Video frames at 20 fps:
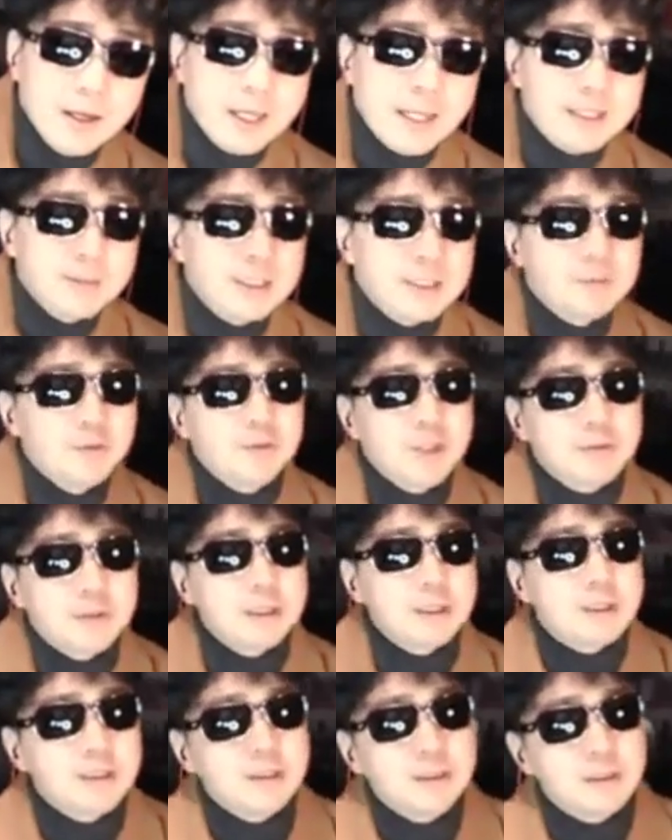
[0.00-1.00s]
하지만 지금
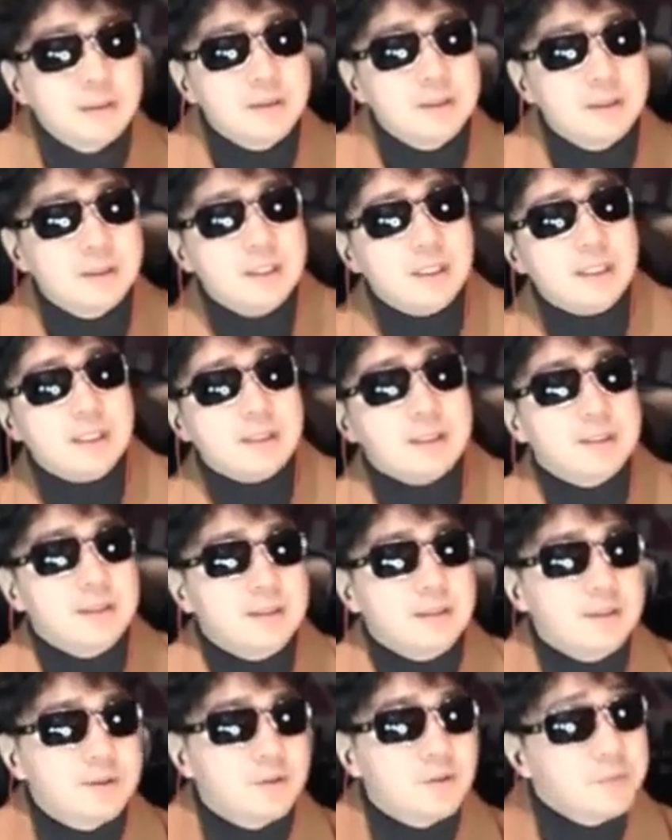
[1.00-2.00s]
윤핵관들은
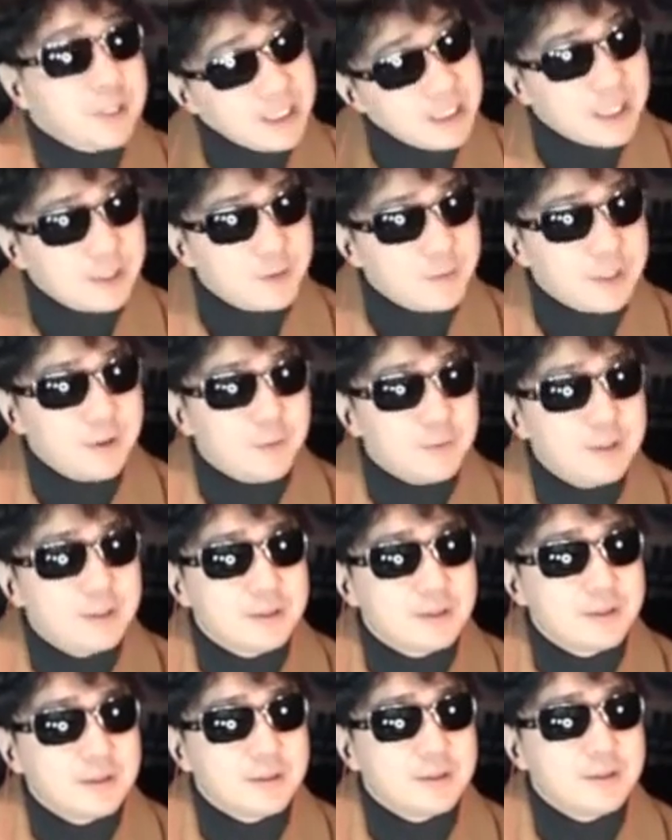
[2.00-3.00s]
조금 긴장할 수밖에
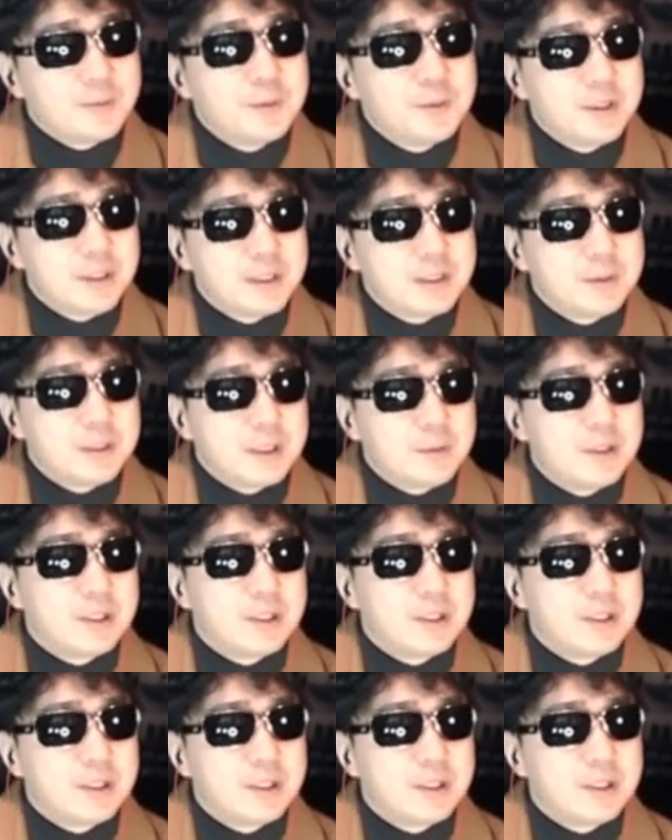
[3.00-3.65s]
없는 부분이 있습니다.